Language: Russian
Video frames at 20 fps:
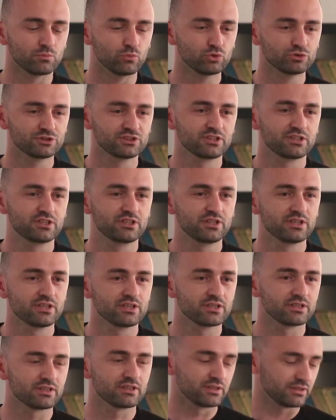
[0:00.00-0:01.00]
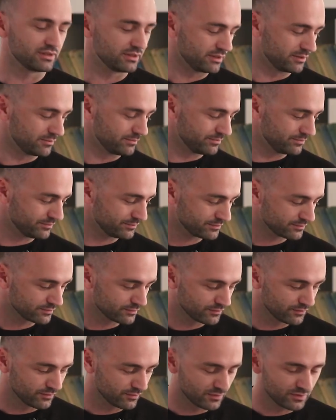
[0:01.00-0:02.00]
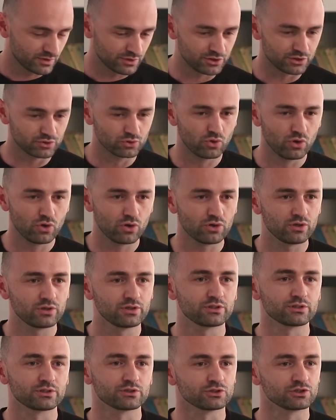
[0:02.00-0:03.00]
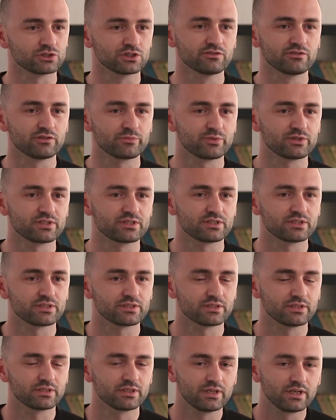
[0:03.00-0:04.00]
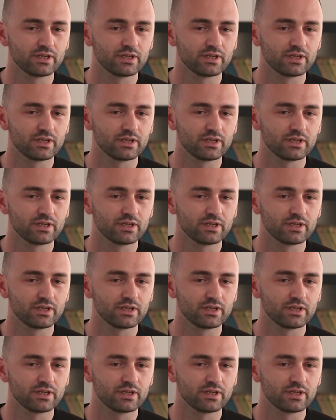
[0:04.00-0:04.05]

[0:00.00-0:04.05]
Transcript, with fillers: музыки, кино, живописи,